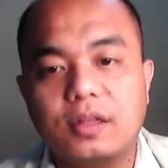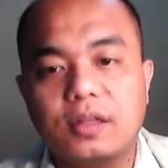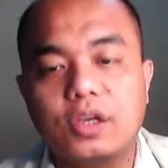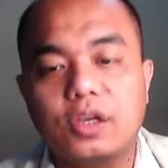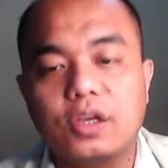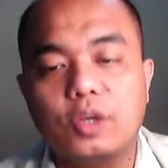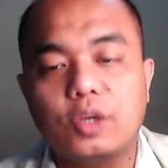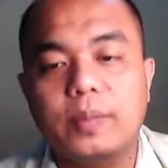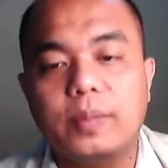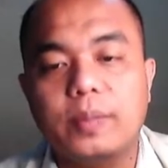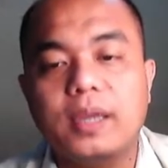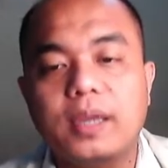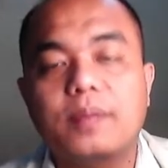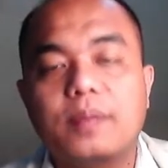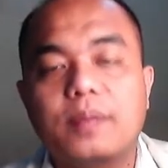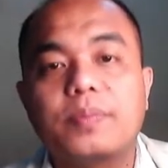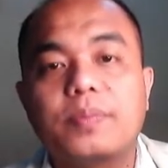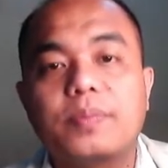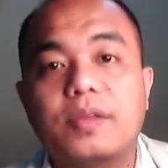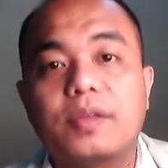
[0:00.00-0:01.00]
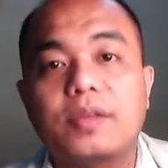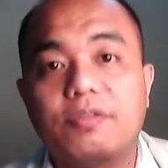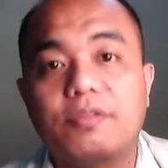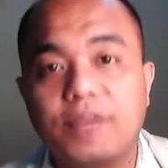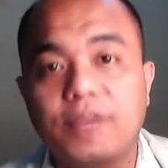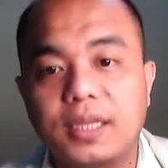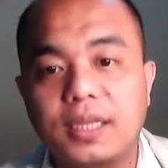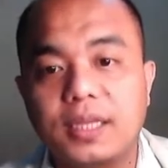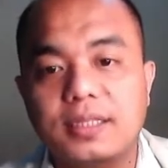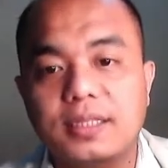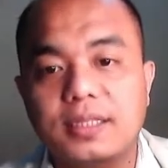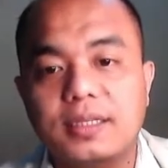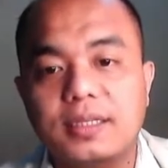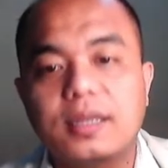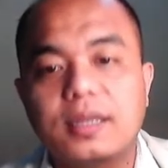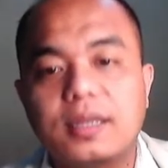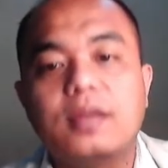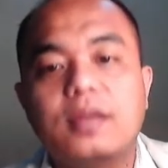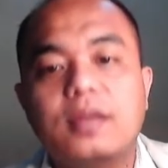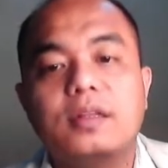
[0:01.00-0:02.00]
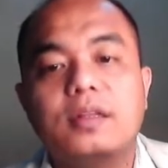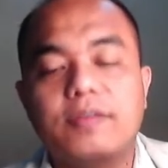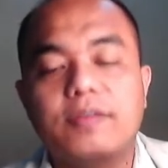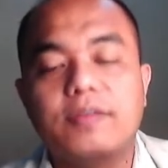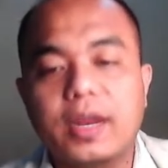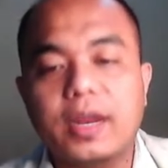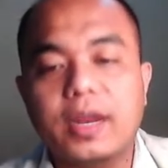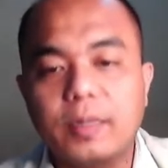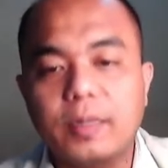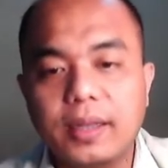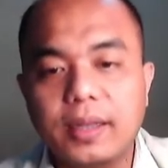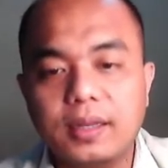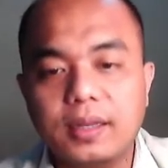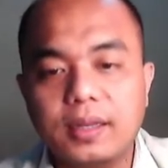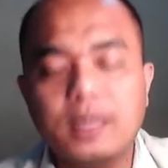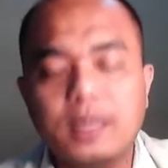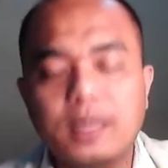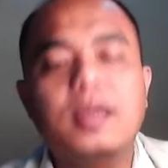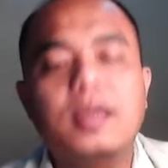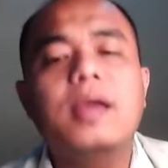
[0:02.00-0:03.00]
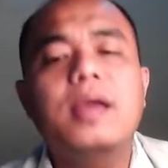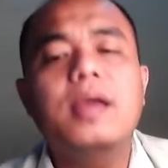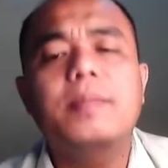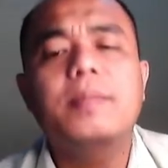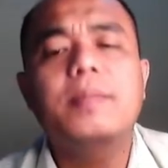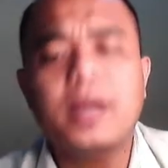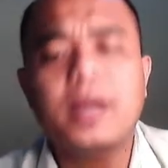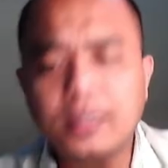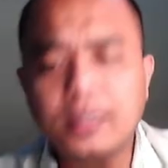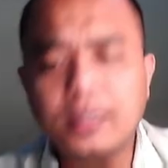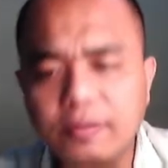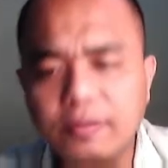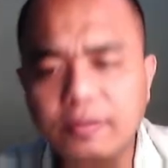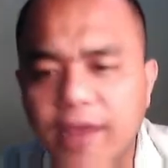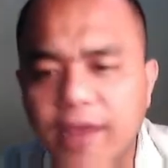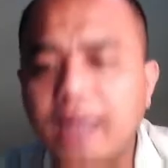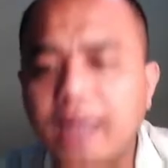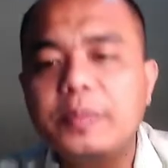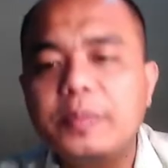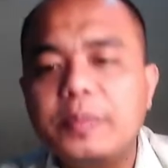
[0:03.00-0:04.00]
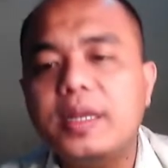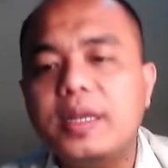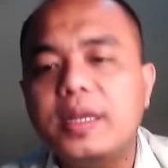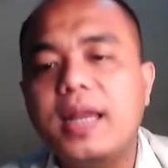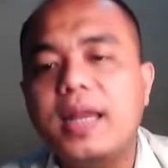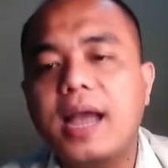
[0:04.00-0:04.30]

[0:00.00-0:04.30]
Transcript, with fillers: cubic feet divided by 3. Pag i-divide mo yan